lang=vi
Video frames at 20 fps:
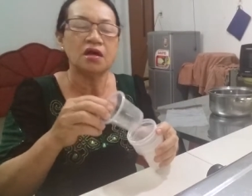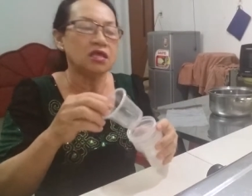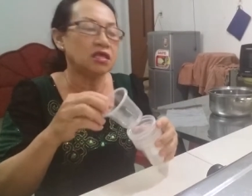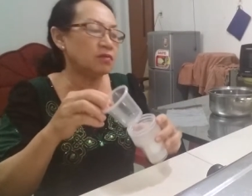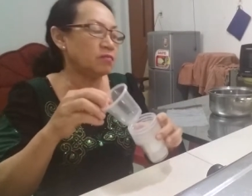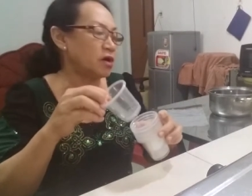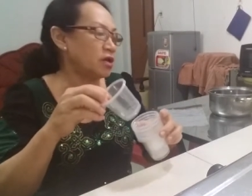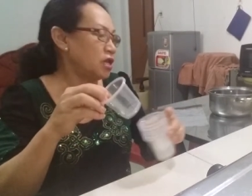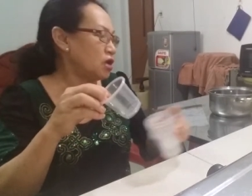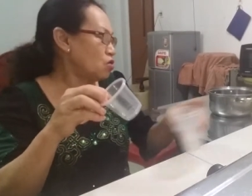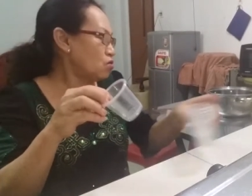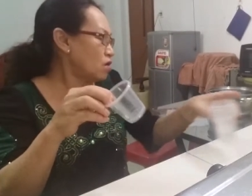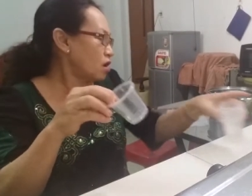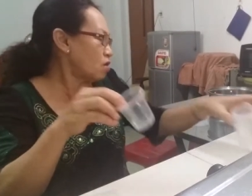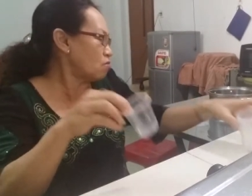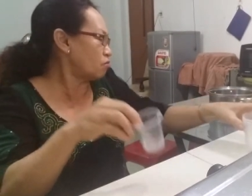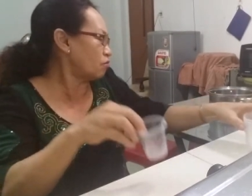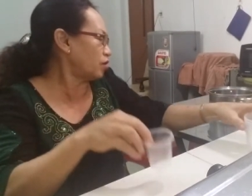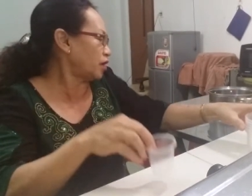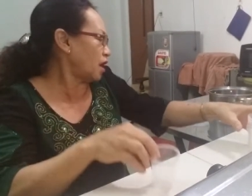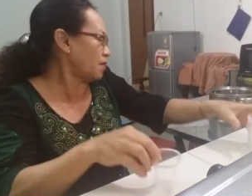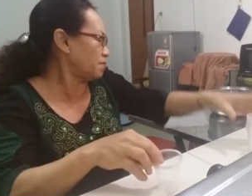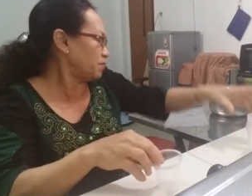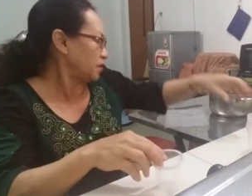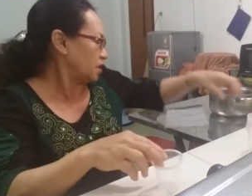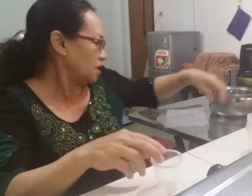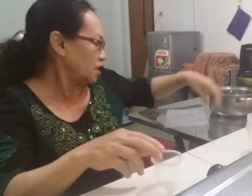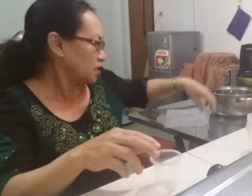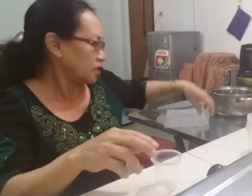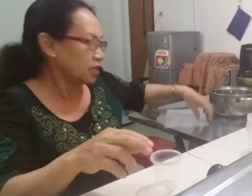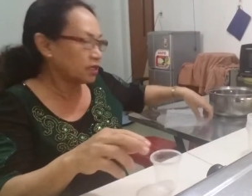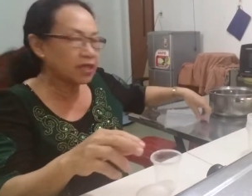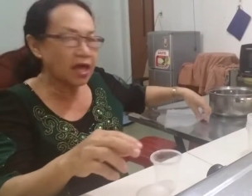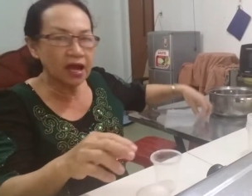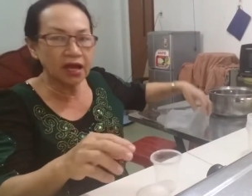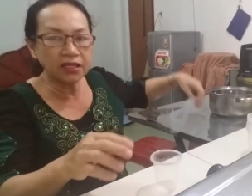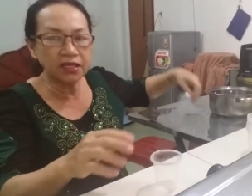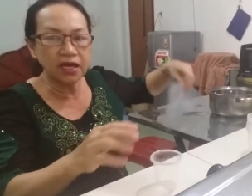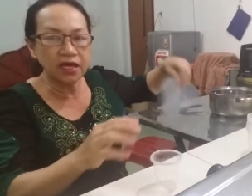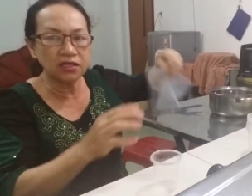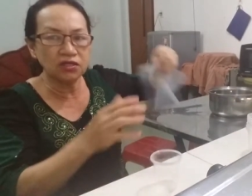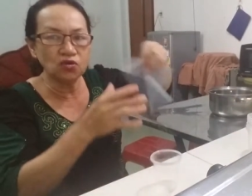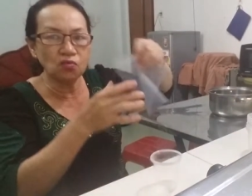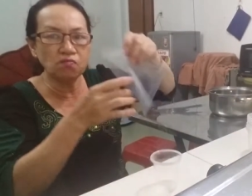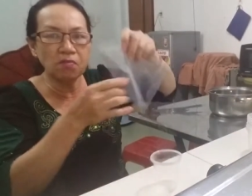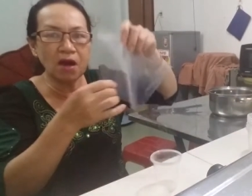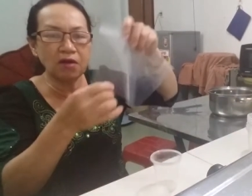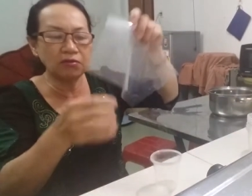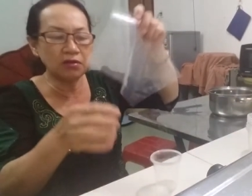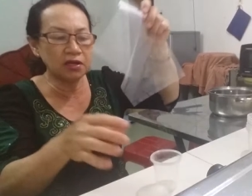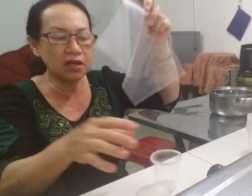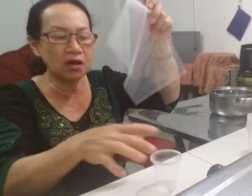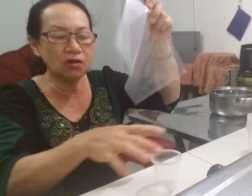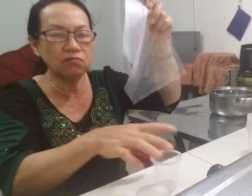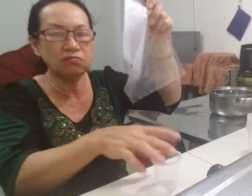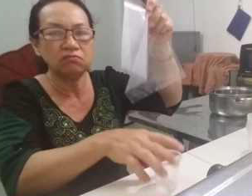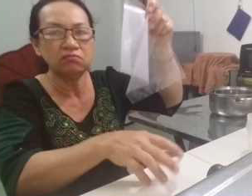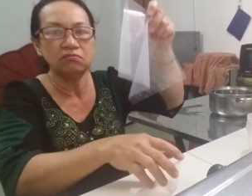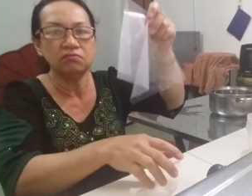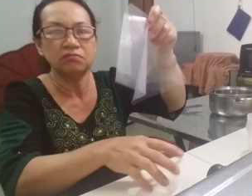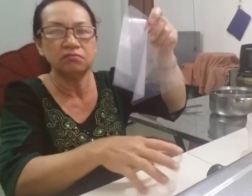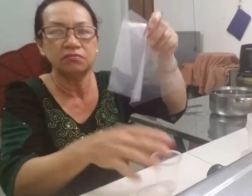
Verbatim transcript: nhưng mà nếu nó không có nắp thì ta có thể dùng bao ni lông